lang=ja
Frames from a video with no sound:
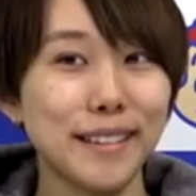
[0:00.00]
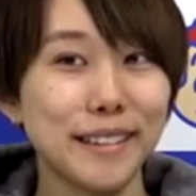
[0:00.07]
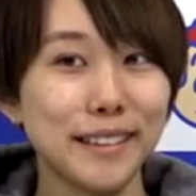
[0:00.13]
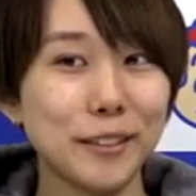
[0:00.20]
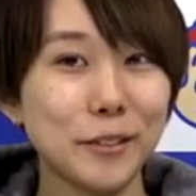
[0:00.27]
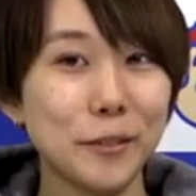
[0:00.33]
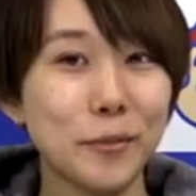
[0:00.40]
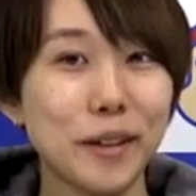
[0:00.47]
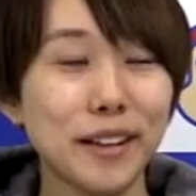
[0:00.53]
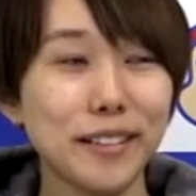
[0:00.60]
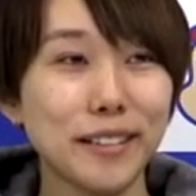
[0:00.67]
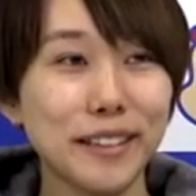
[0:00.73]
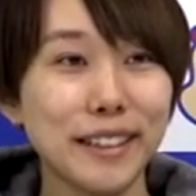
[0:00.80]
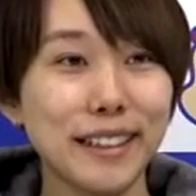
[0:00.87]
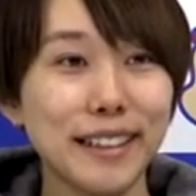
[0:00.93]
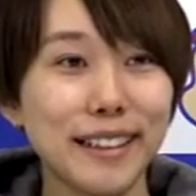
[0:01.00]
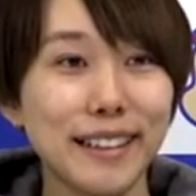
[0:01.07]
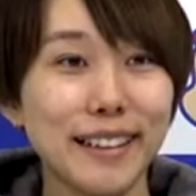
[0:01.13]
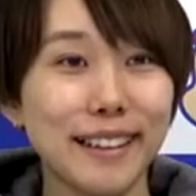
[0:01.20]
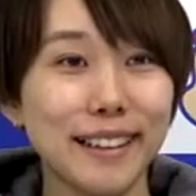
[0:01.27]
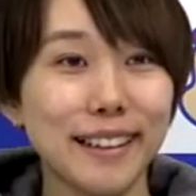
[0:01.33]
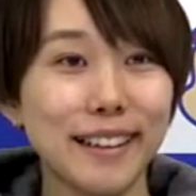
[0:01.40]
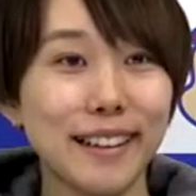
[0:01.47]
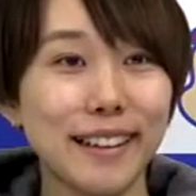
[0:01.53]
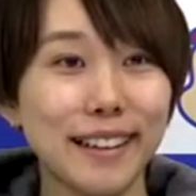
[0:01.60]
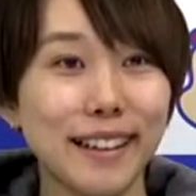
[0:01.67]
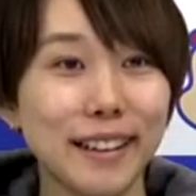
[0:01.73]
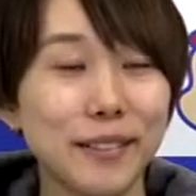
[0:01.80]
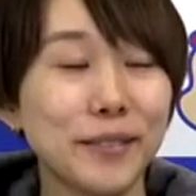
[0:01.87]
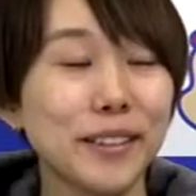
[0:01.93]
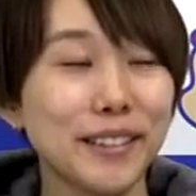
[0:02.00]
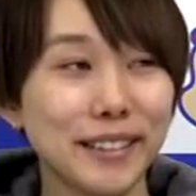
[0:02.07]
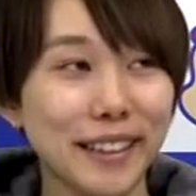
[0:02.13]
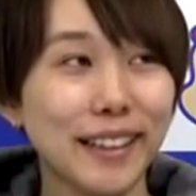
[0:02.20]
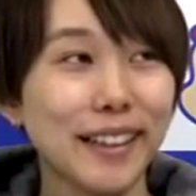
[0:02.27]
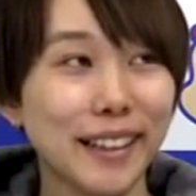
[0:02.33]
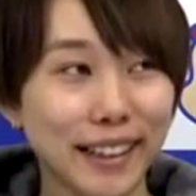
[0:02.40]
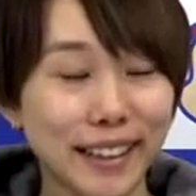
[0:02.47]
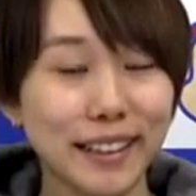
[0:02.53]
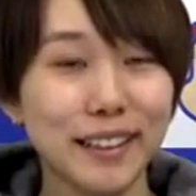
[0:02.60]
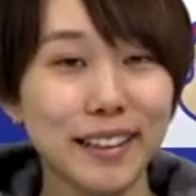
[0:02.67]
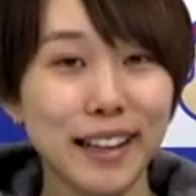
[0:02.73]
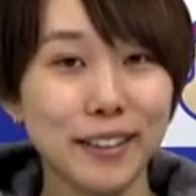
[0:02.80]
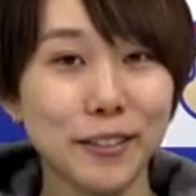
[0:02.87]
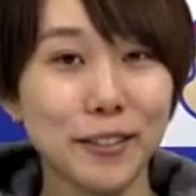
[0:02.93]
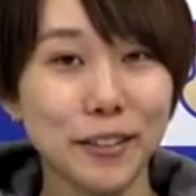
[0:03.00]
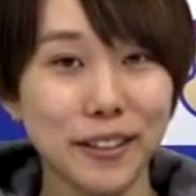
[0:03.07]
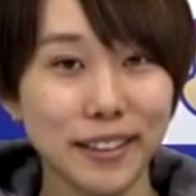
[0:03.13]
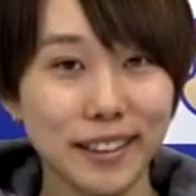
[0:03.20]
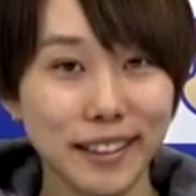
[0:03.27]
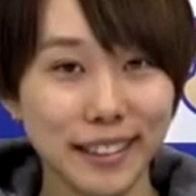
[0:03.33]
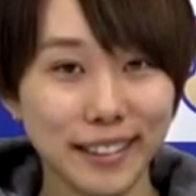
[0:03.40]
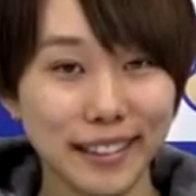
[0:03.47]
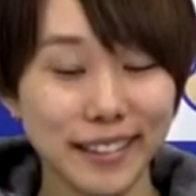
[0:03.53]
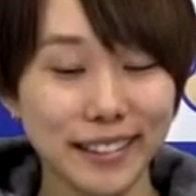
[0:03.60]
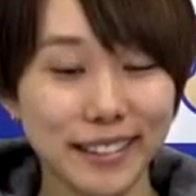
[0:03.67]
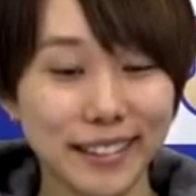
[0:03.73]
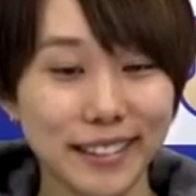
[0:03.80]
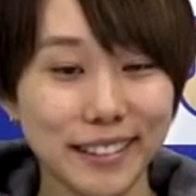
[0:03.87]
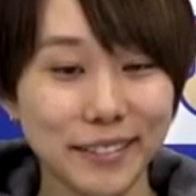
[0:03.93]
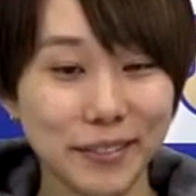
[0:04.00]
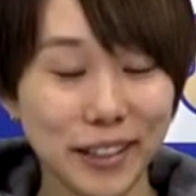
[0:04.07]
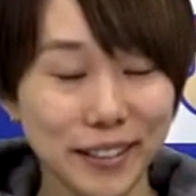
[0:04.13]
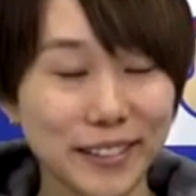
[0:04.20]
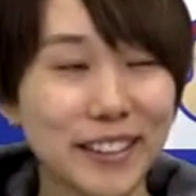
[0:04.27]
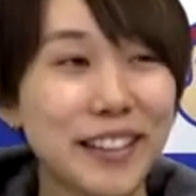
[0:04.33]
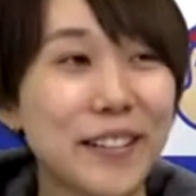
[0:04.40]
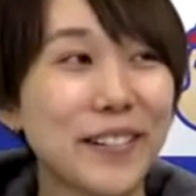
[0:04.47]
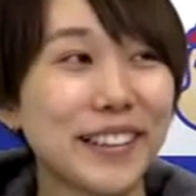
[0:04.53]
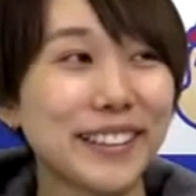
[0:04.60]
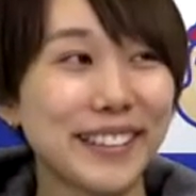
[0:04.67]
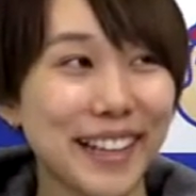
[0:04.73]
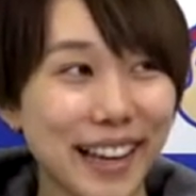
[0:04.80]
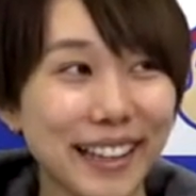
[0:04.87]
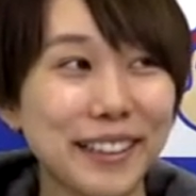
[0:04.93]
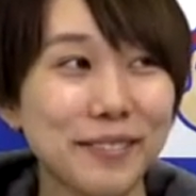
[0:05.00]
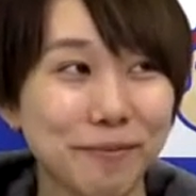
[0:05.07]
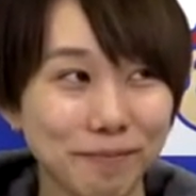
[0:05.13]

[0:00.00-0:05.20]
ちょっとばらつきがありますねはいあのばらついてますはい